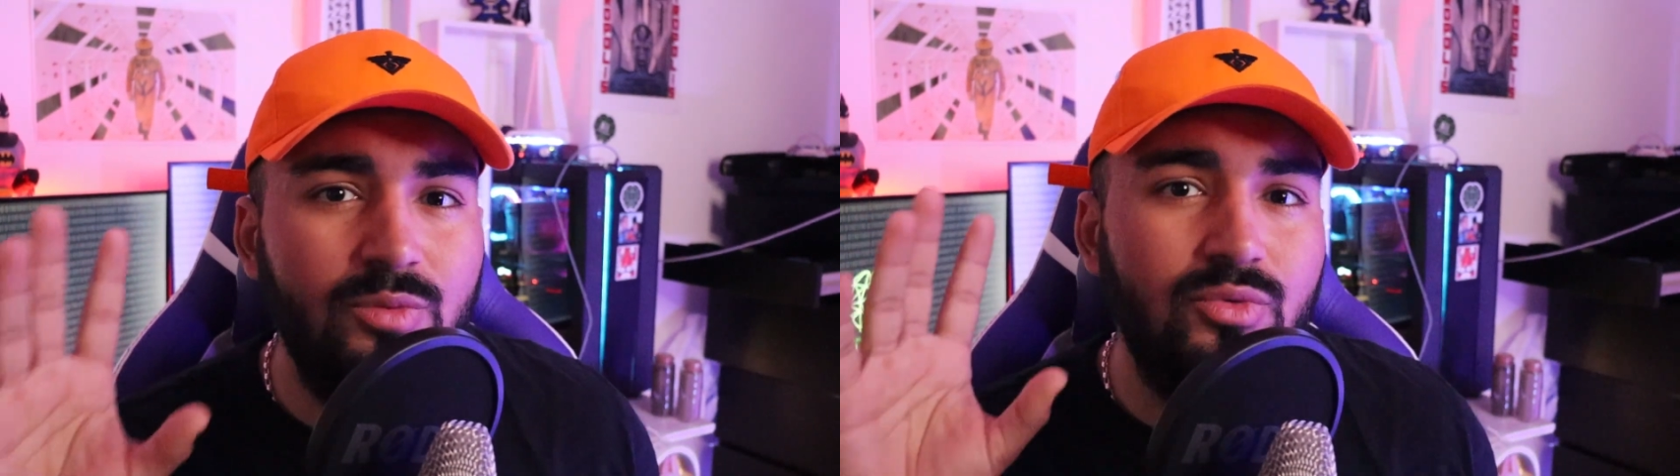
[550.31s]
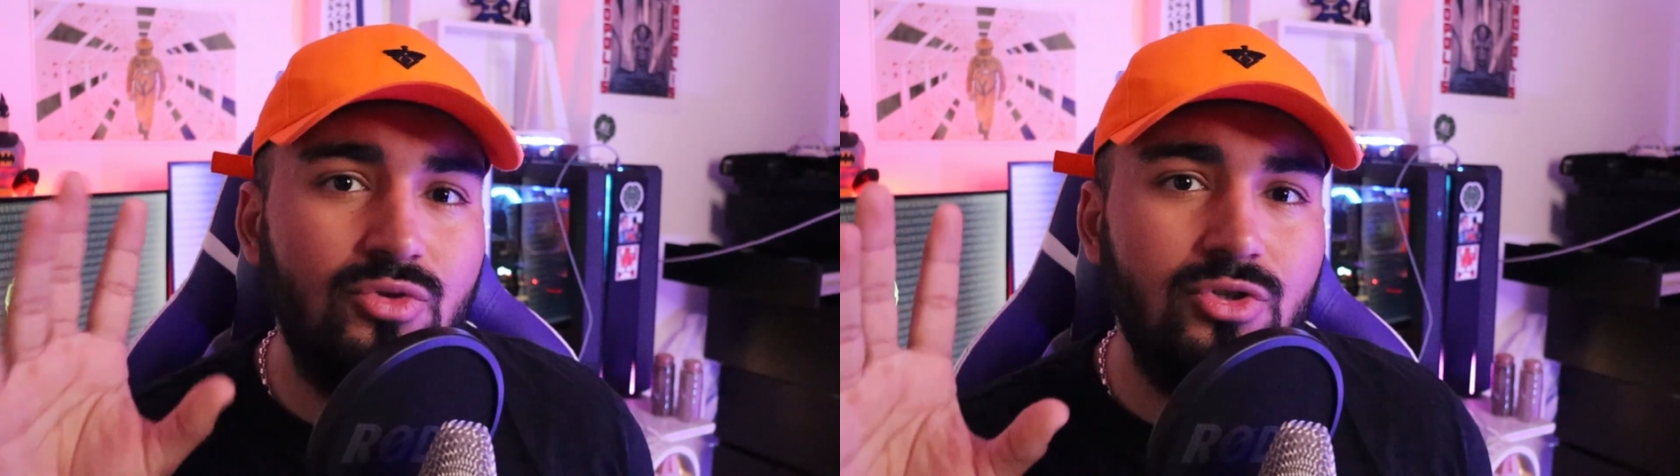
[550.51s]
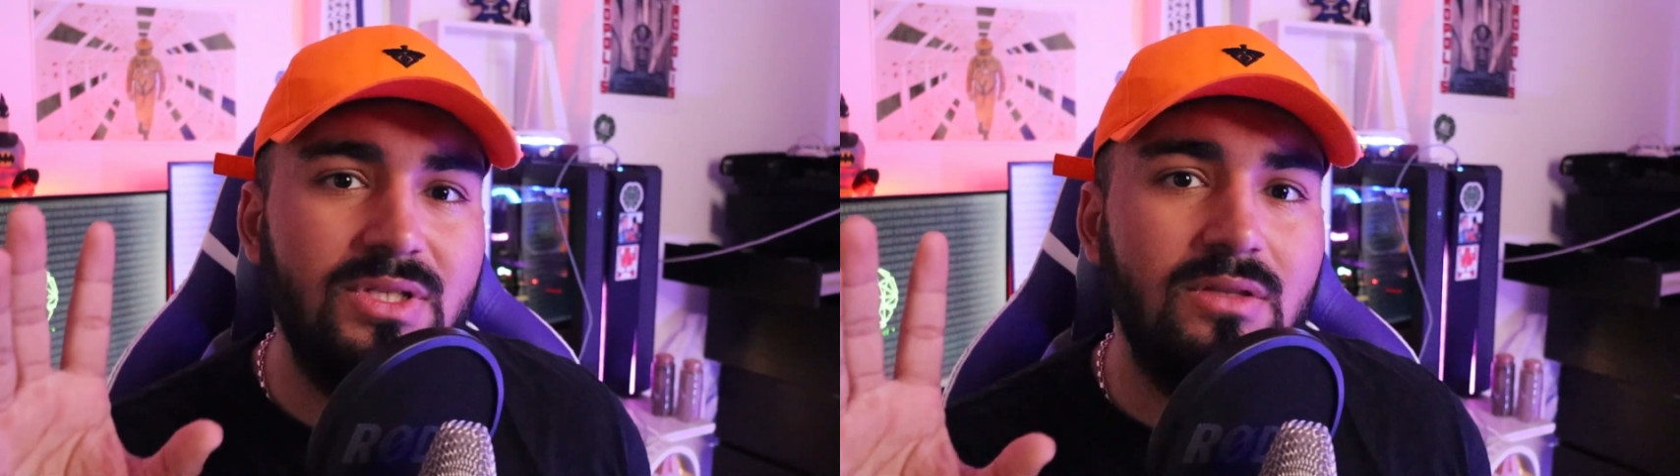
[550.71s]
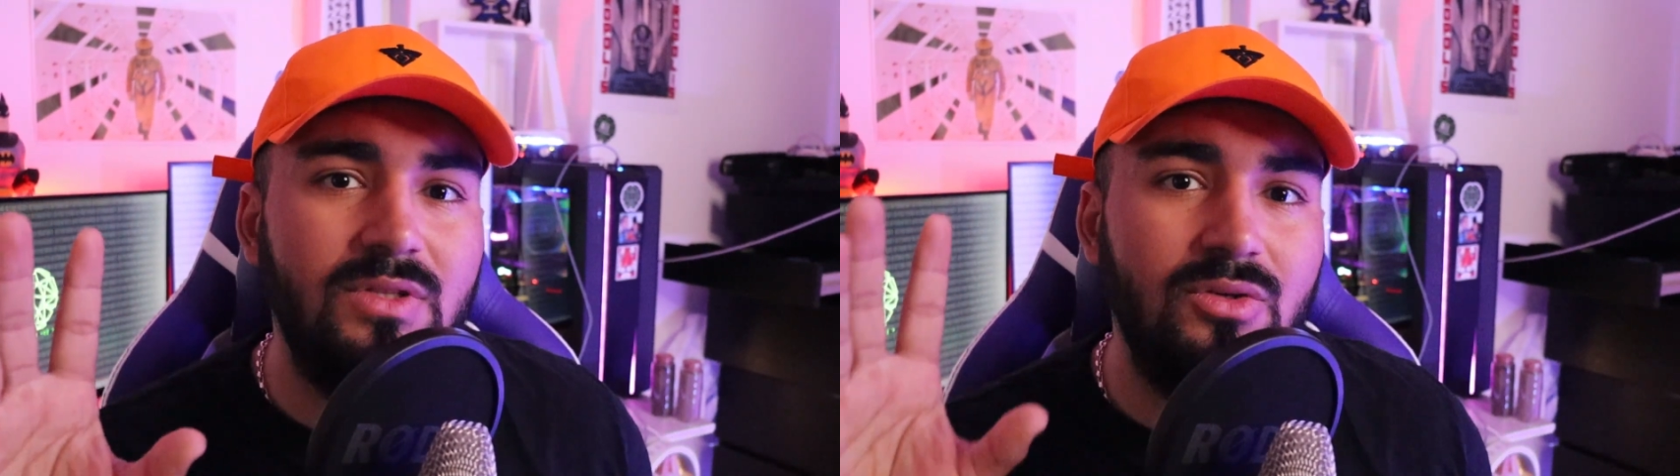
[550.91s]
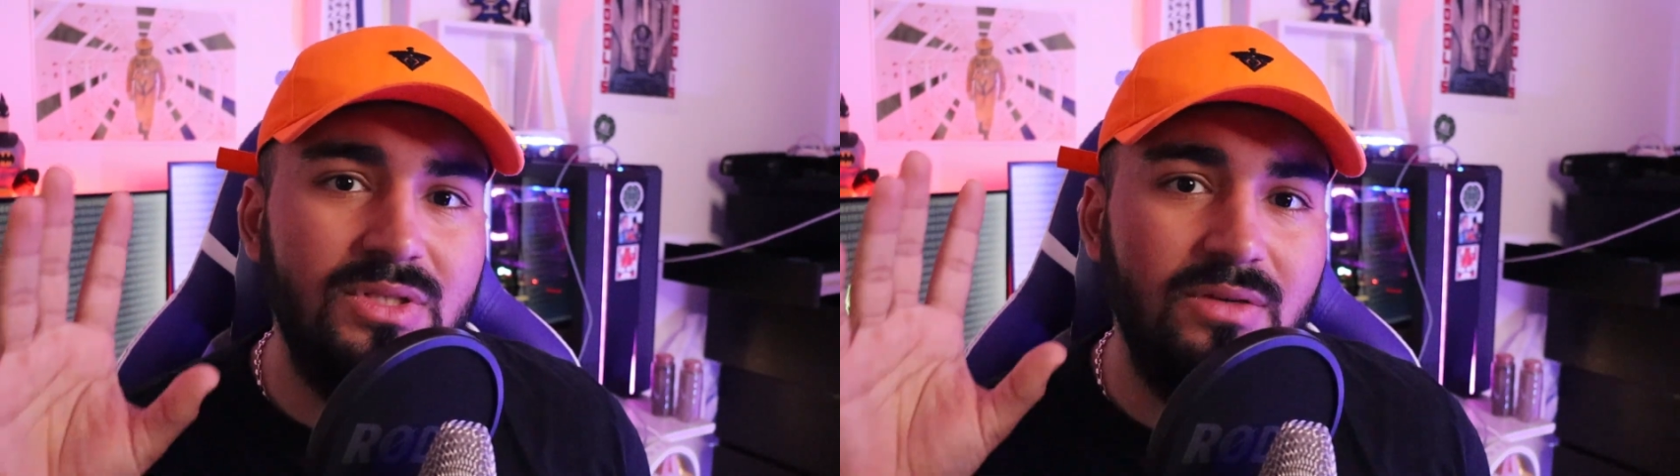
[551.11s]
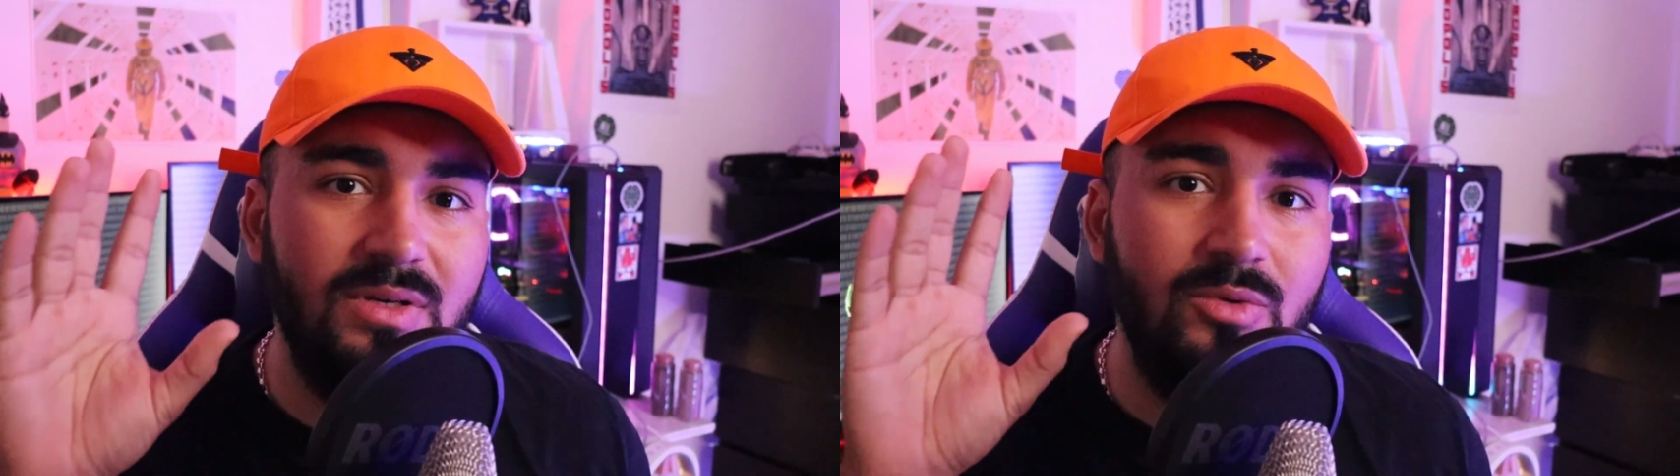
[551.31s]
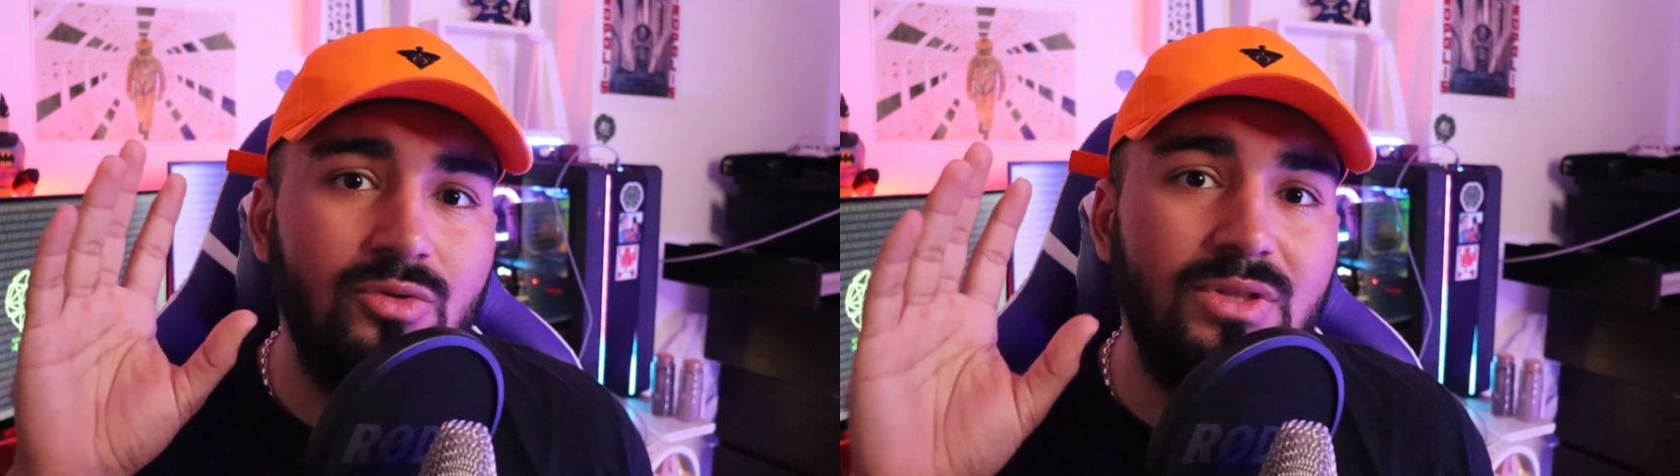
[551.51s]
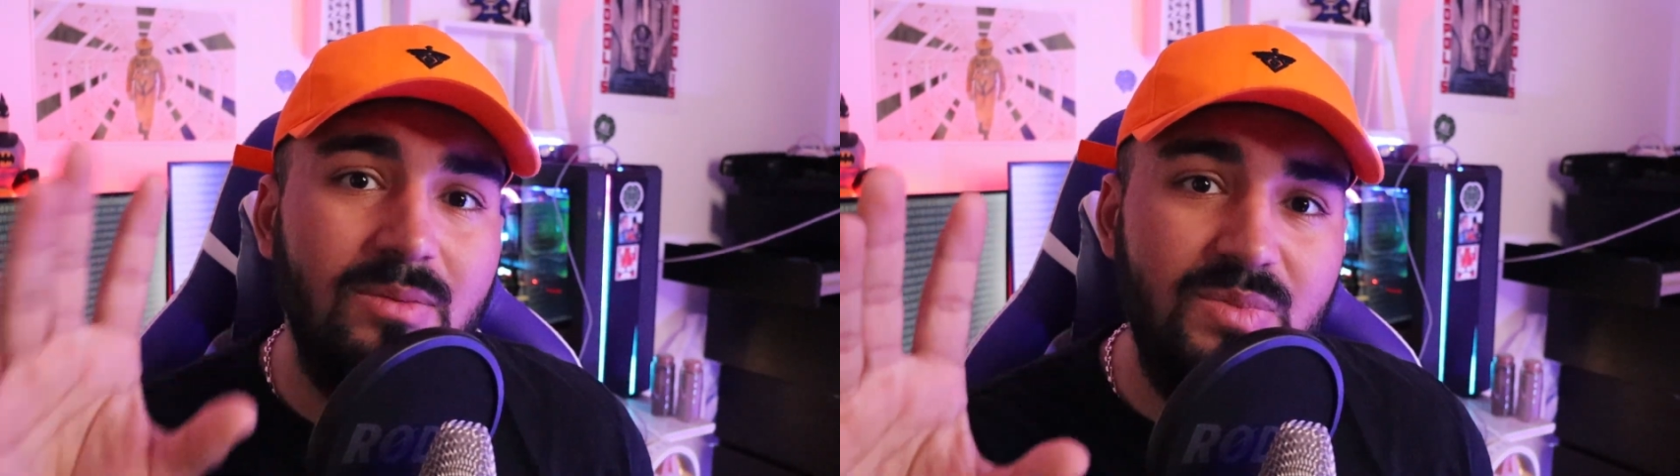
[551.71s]
Le but du jeu de cette vidéo, c'était vraiment
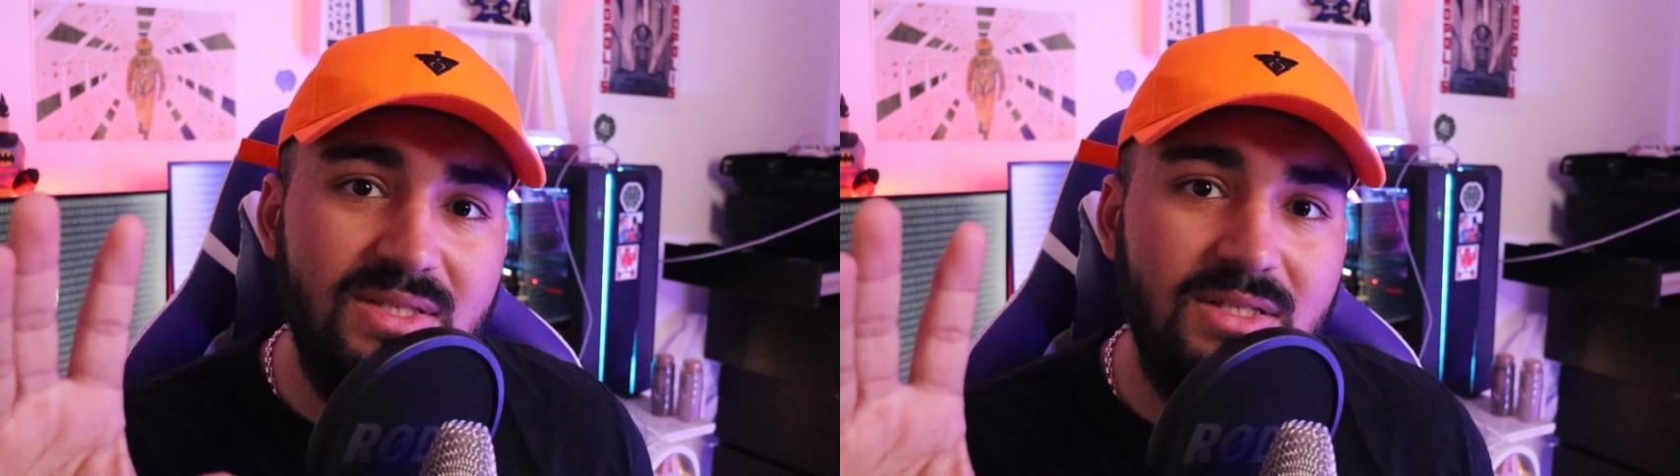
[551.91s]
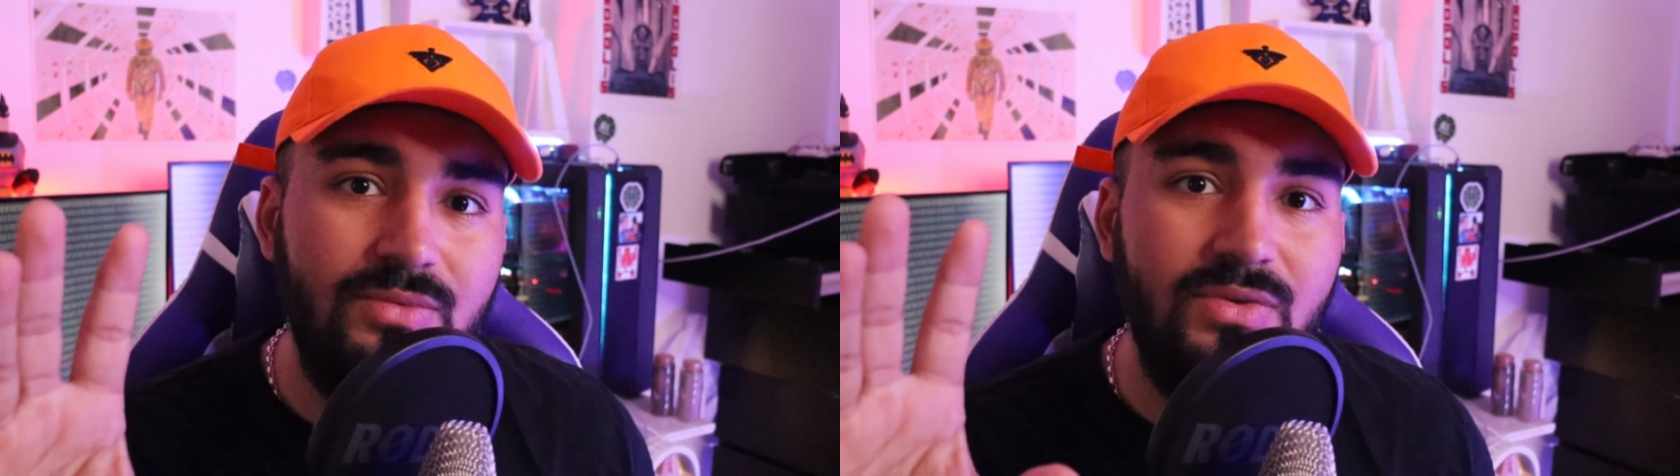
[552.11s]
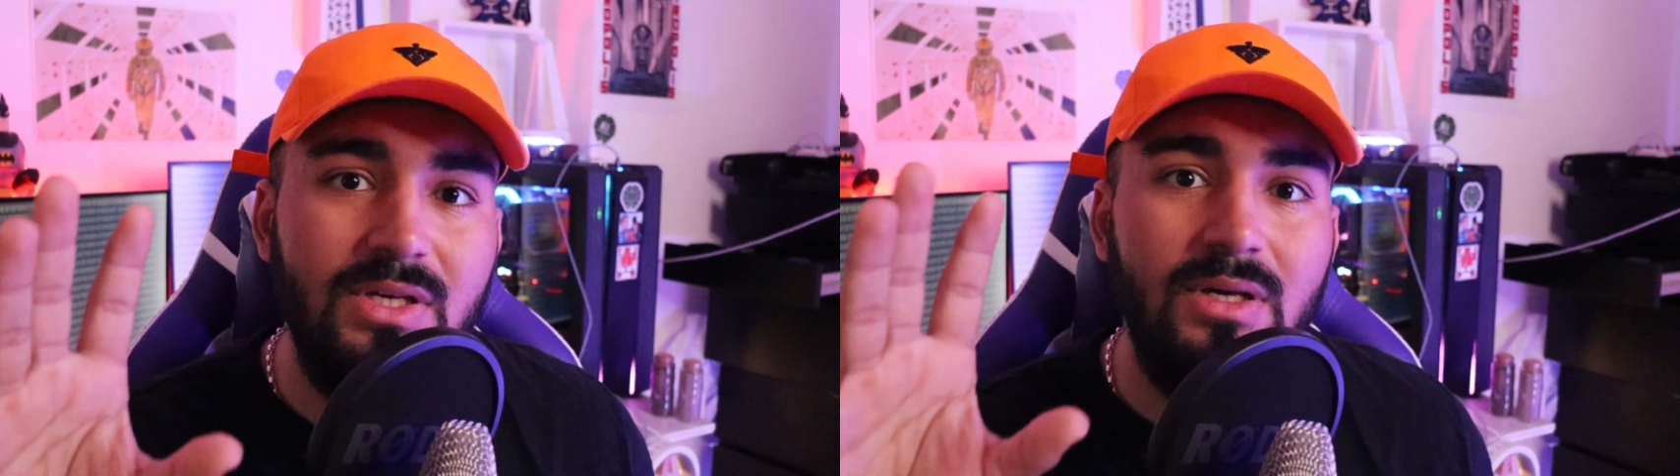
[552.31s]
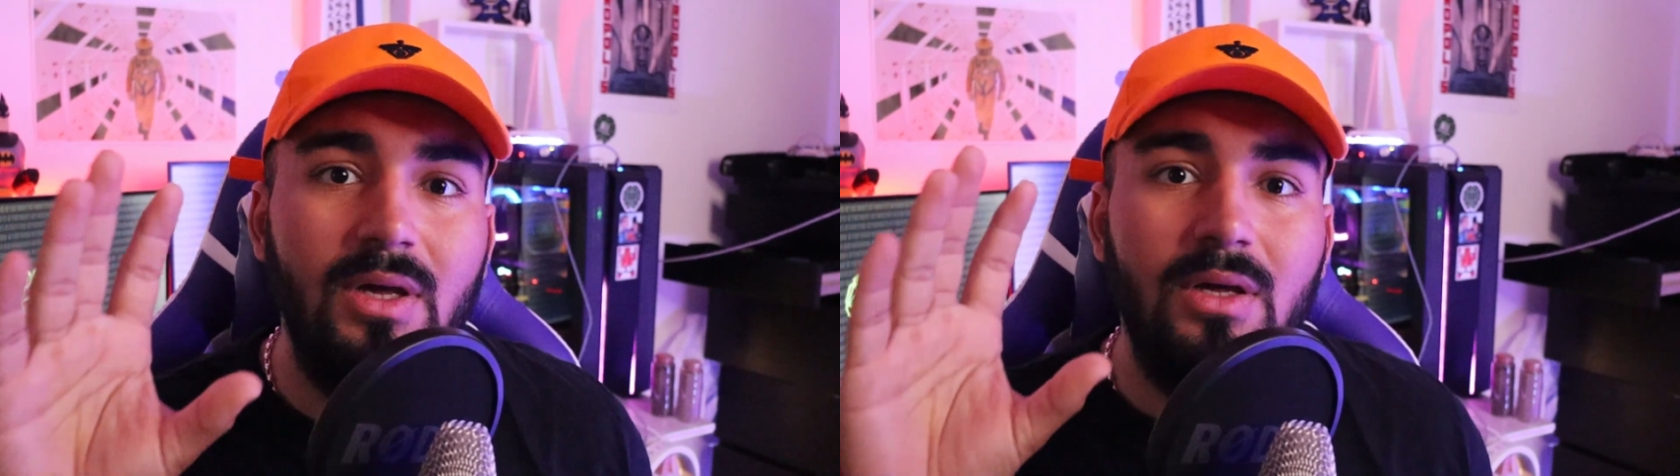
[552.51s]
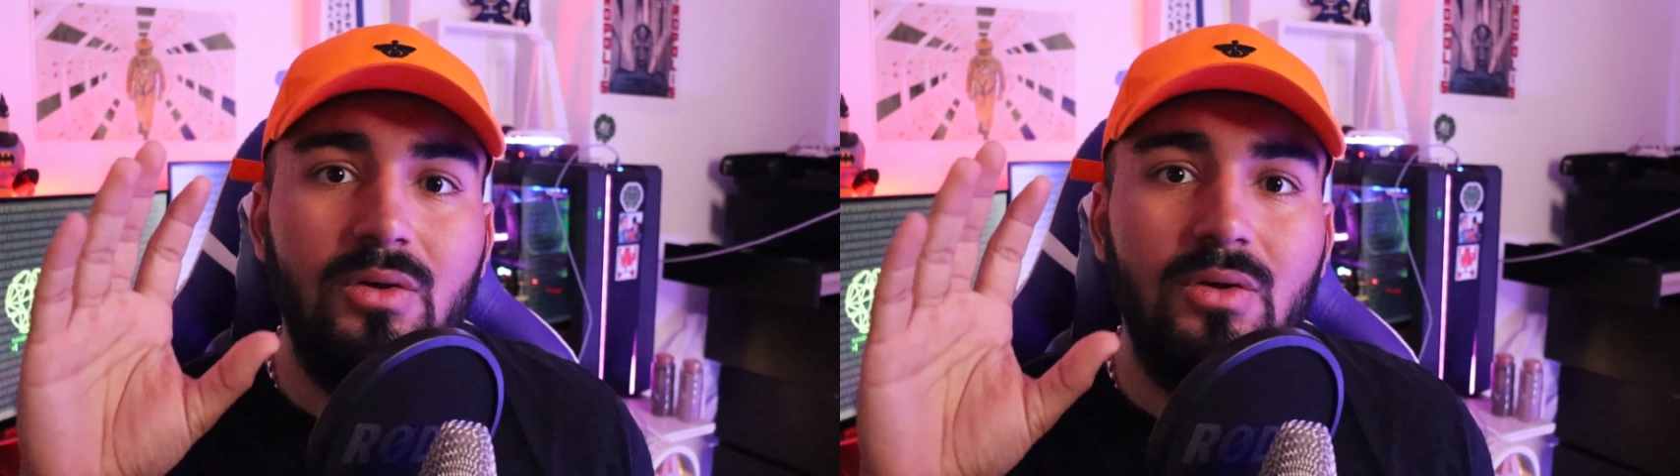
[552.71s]
de démystifier